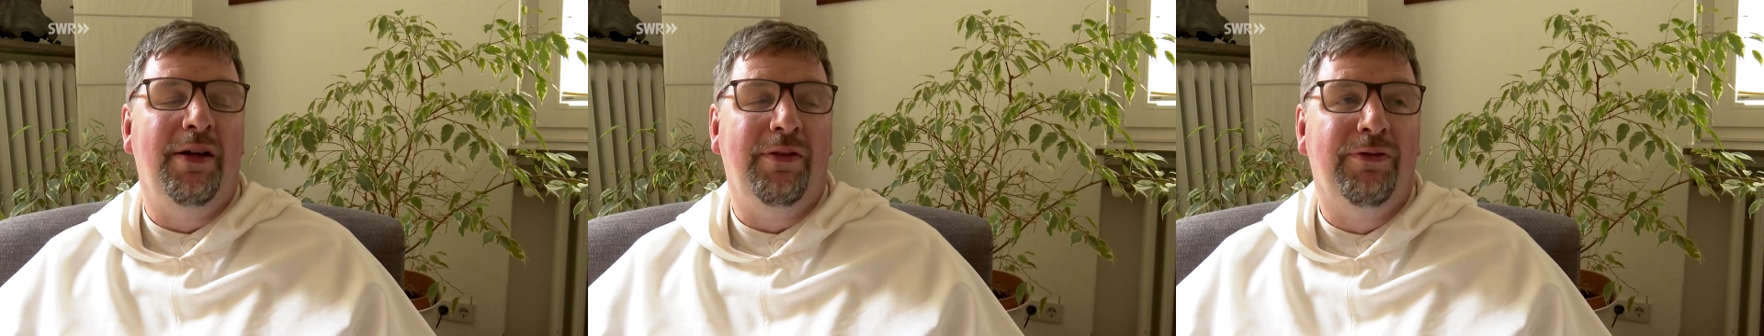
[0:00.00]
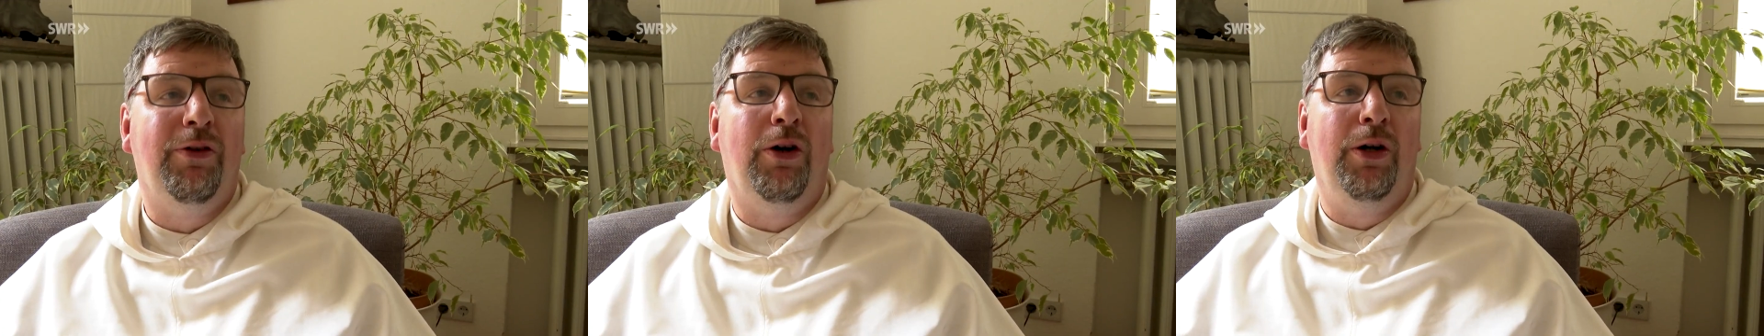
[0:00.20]

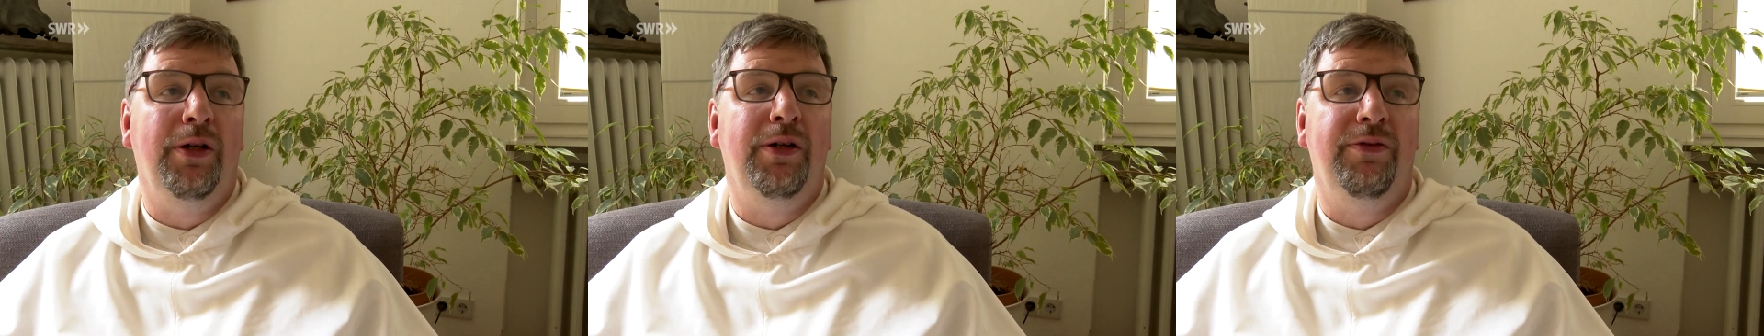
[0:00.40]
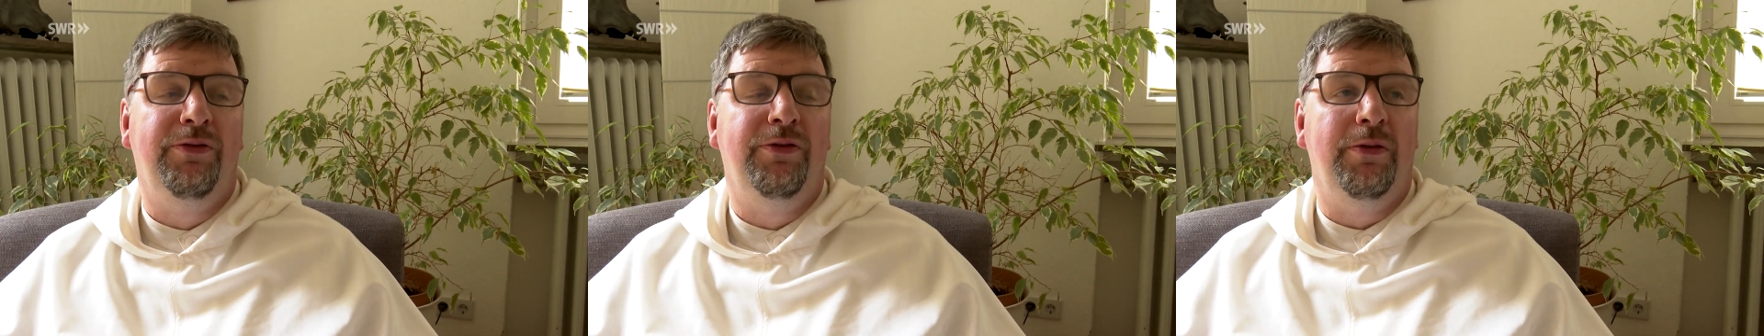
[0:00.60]
ein
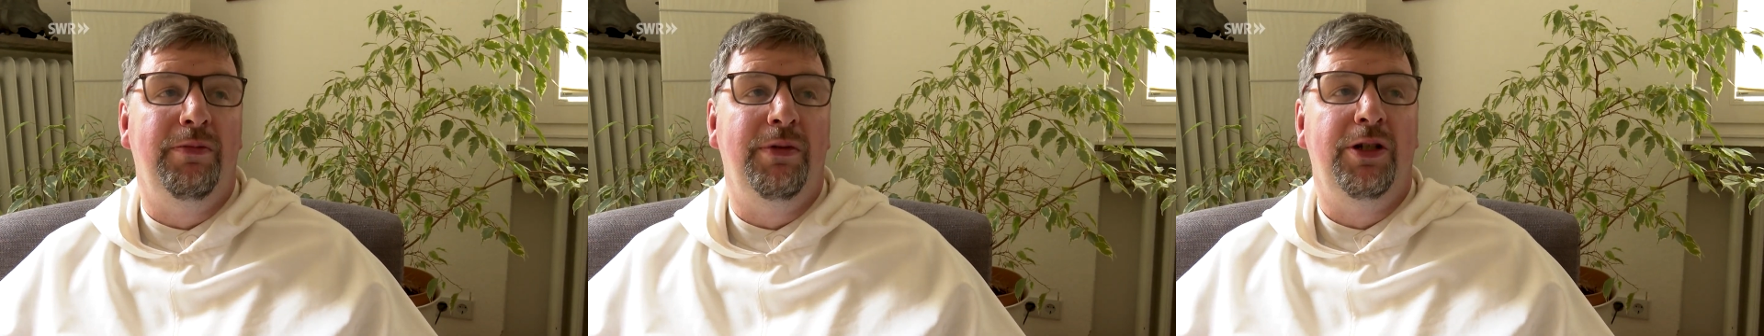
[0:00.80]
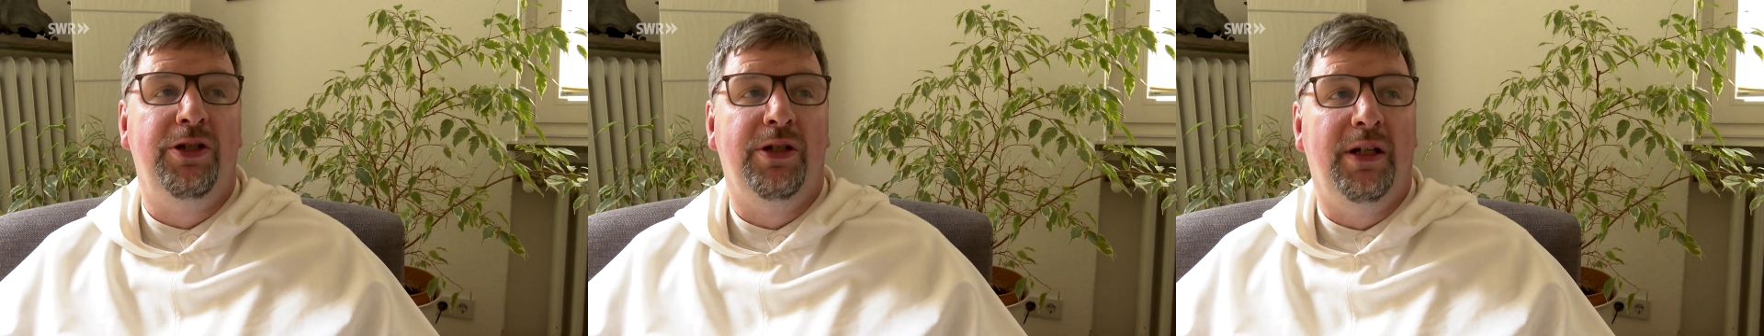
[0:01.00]
Freund für
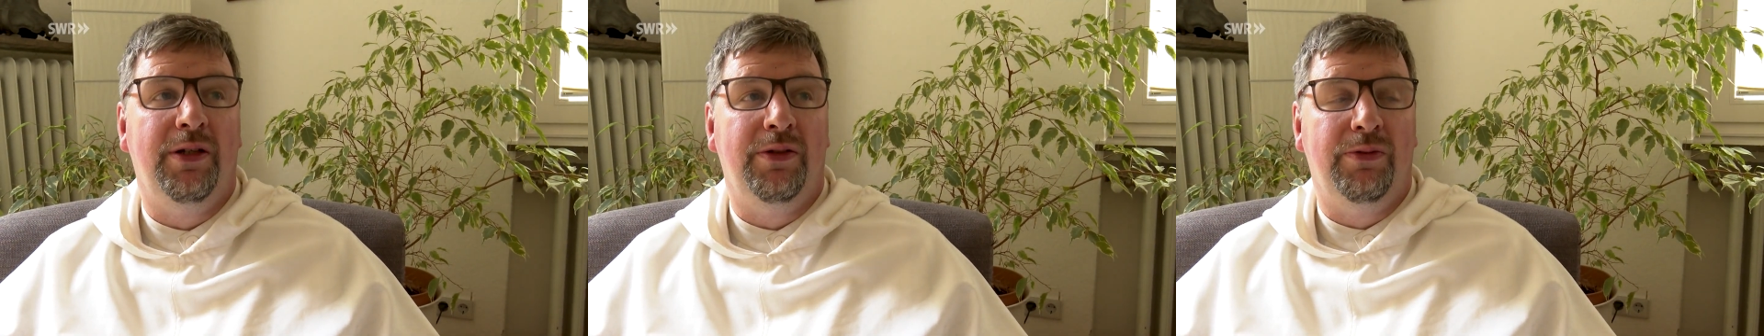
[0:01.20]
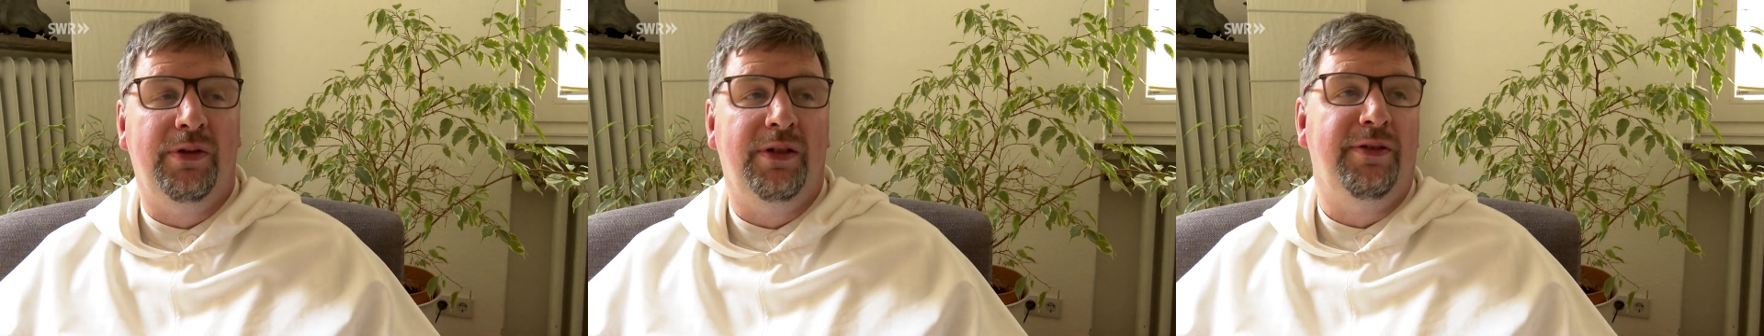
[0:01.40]
mich,
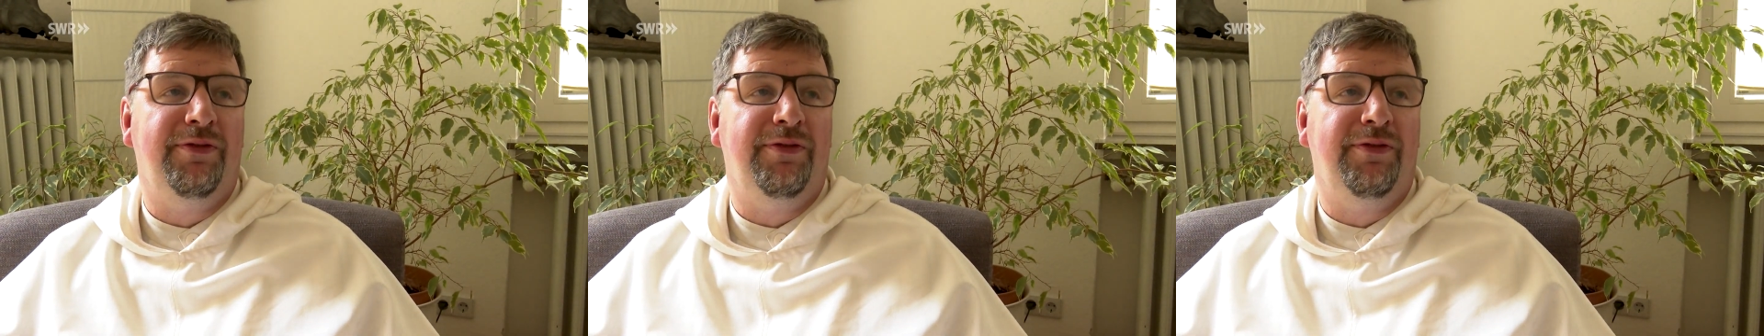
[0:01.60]
also ein